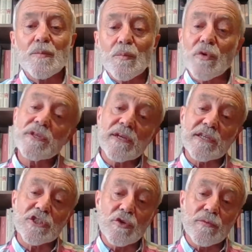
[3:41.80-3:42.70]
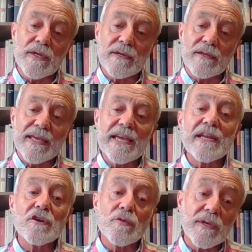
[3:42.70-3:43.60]
pueden resolver
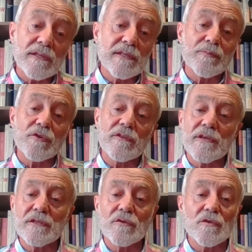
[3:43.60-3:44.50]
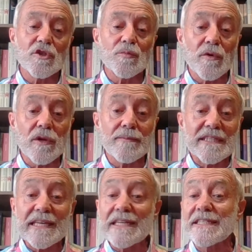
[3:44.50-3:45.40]
el 90% de los
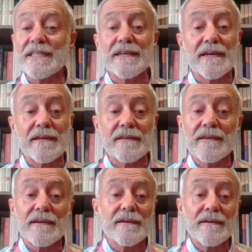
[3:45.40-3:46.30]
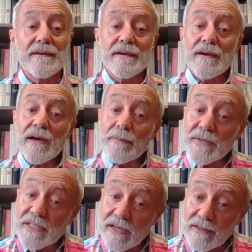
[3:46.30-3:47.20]
problemas que les llegan y que, a
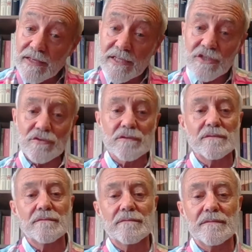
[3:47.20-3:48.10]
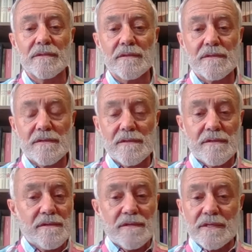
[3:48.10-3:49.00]
pesar de eso,
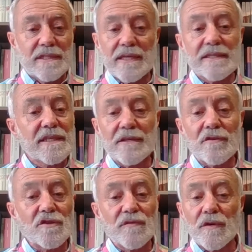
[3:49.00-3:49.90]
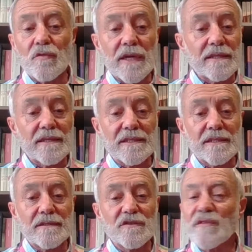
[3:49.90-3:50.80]
siguen siendo los
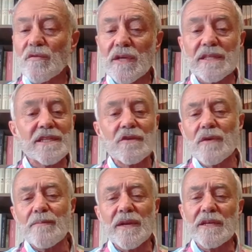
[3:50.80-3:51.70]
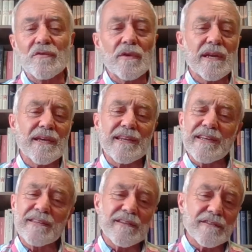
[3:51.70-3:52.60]
figurantes. Los figurantes en una película en la que
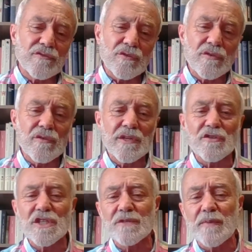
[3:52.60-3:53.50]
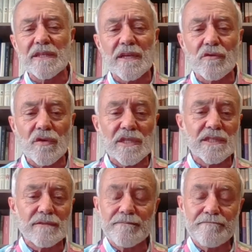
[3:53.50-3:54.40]
ni el director ni los
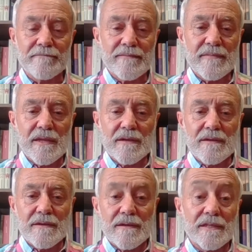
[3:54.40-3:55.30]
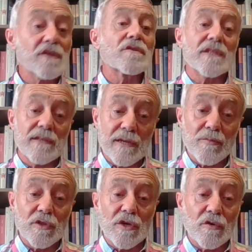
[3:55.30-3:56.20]
espectadores les consideran
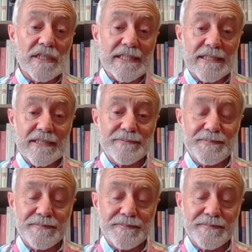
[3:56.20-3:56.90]
protagonistas.